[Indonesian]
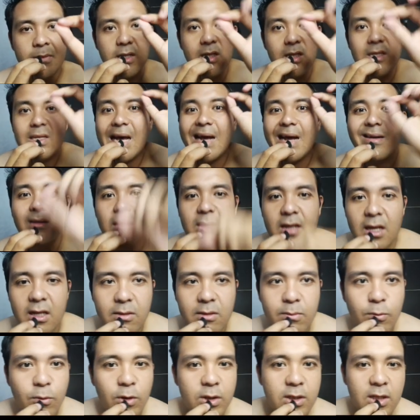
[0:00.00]
di target
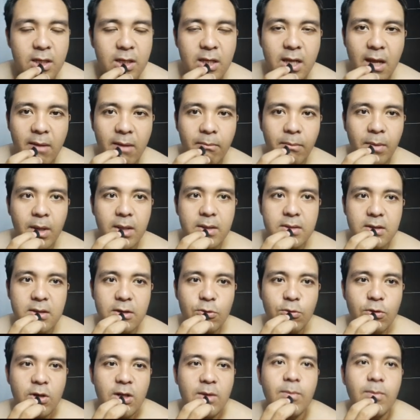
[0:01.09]
buat di damage itu